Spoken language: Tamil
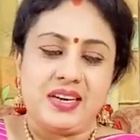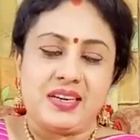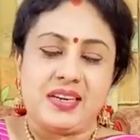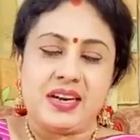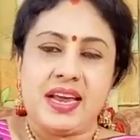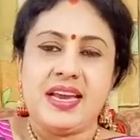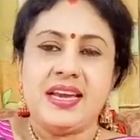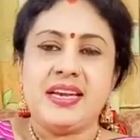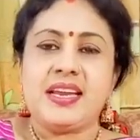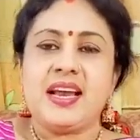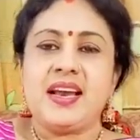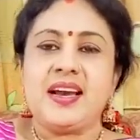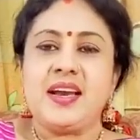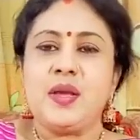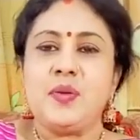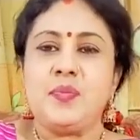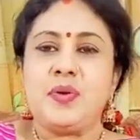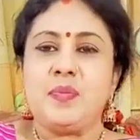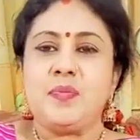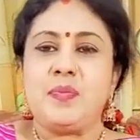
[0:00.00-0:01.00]
ரைட் ஹேண்டை
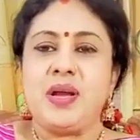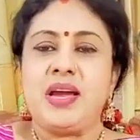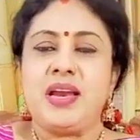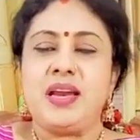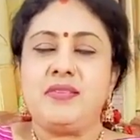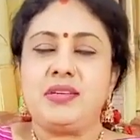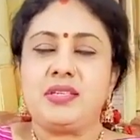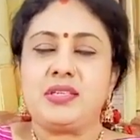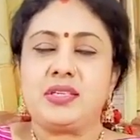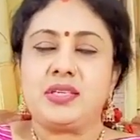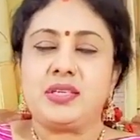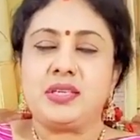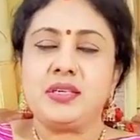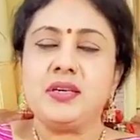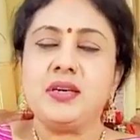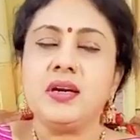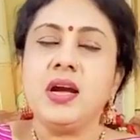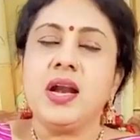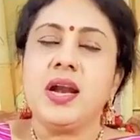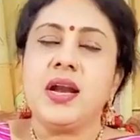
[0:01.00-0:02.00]
இப்படி மேலே வச்சுக்கிட்டு
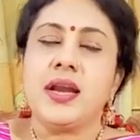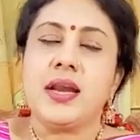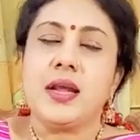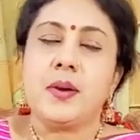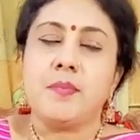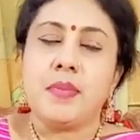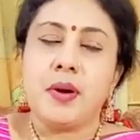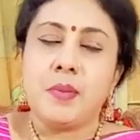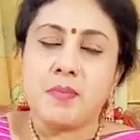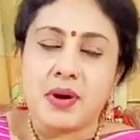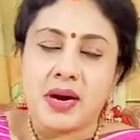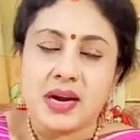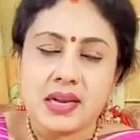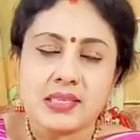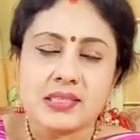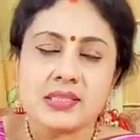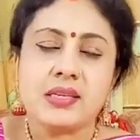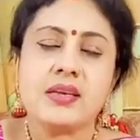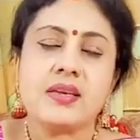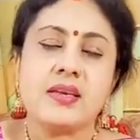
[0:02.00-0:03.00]
நம்ம
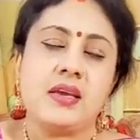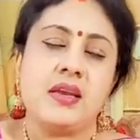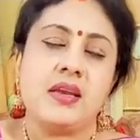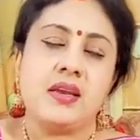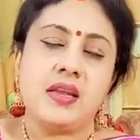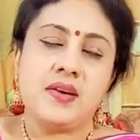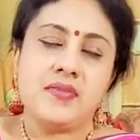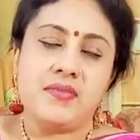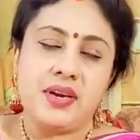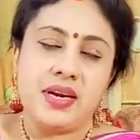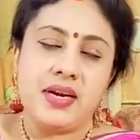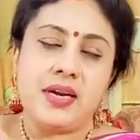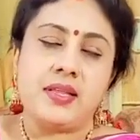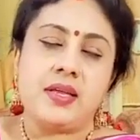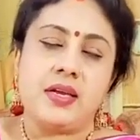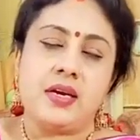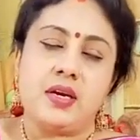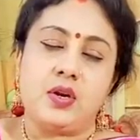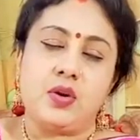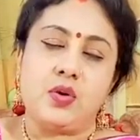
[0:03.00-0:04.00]
மனசில் என்ன
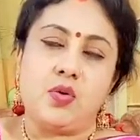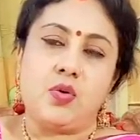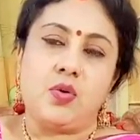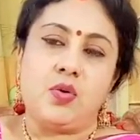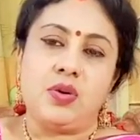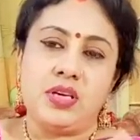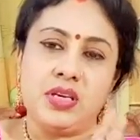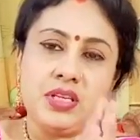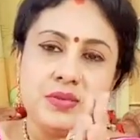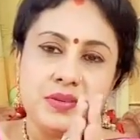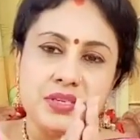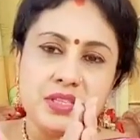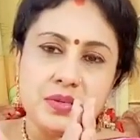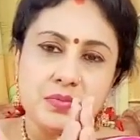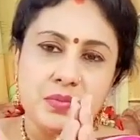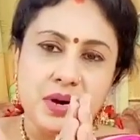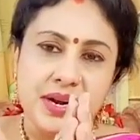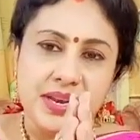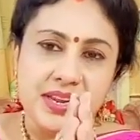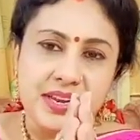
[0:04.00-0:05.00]
வேண்டுதல் இருக்கோ இது வந்து
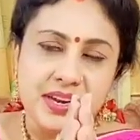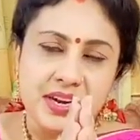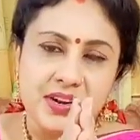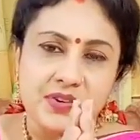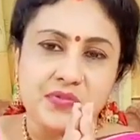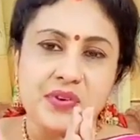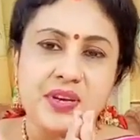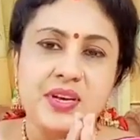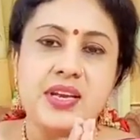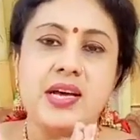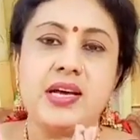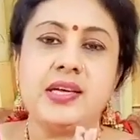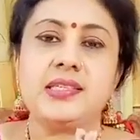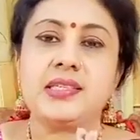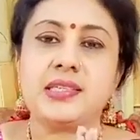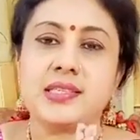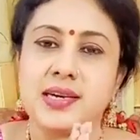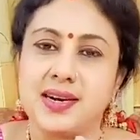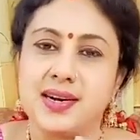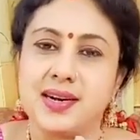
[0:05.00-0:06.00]
மணி அண்ட்
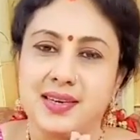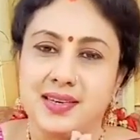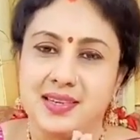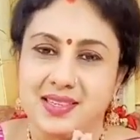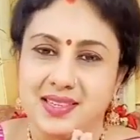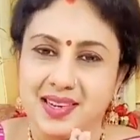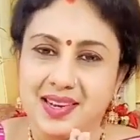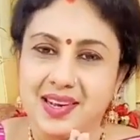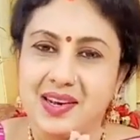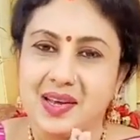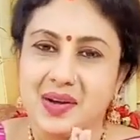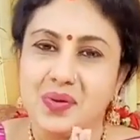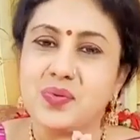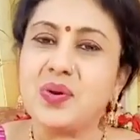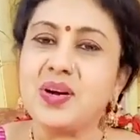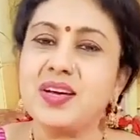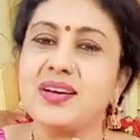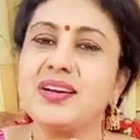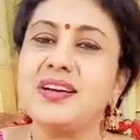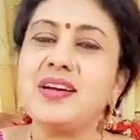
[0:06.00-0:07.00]
ஃபினான்ஸ் கார்டு அதனால்
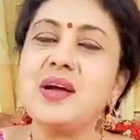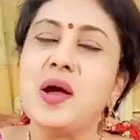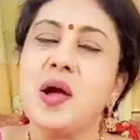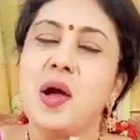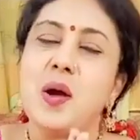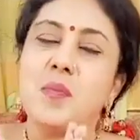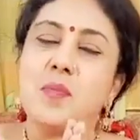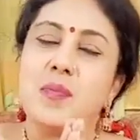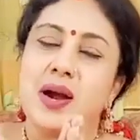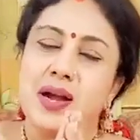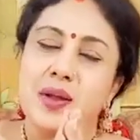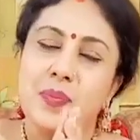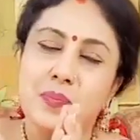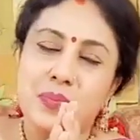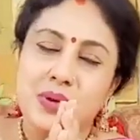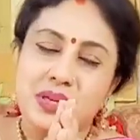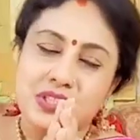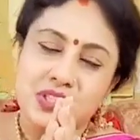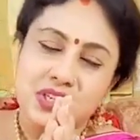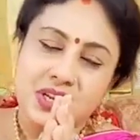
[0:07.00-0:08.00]
உங்களுக்கு
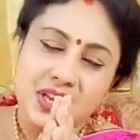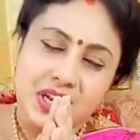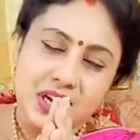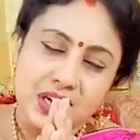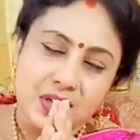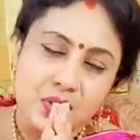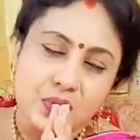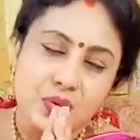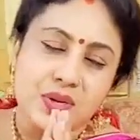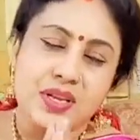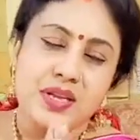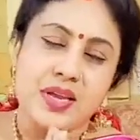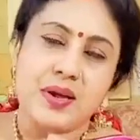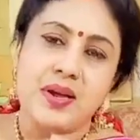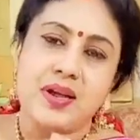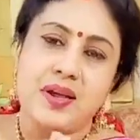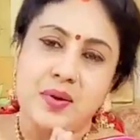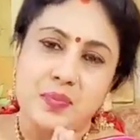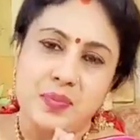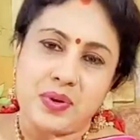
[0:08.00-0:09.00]
பணப்பிரச்சனைகளுக்குரிய
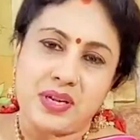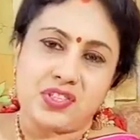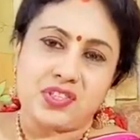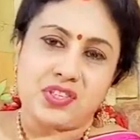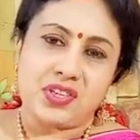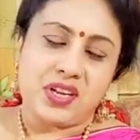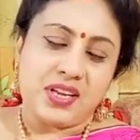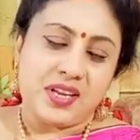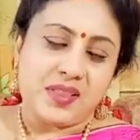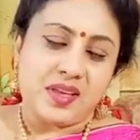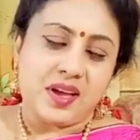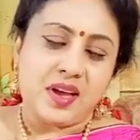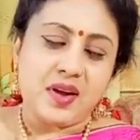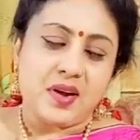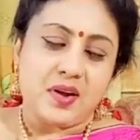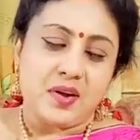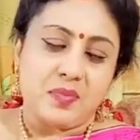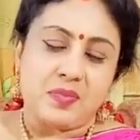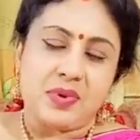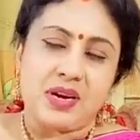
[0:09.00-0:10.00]
பிரச்சனையை தான்
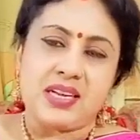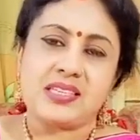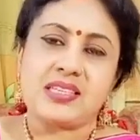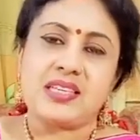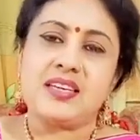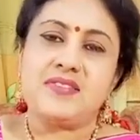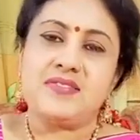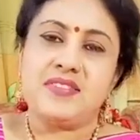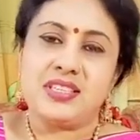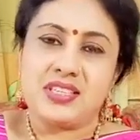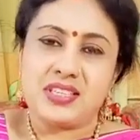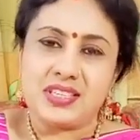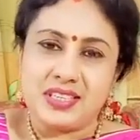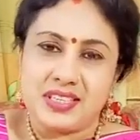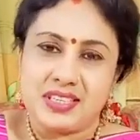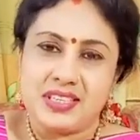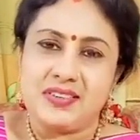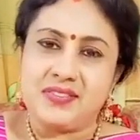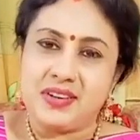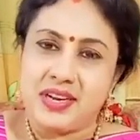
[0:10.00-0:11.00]
மனசில்
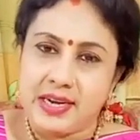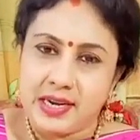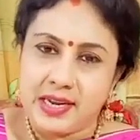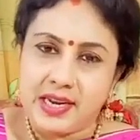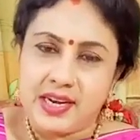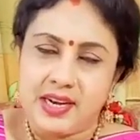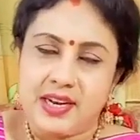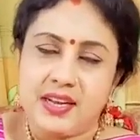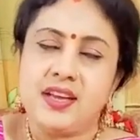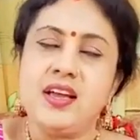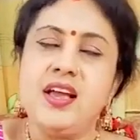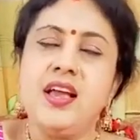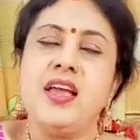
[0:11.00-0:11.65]
வச்சுக்கிட்டு வேண்டிக்கிட்டு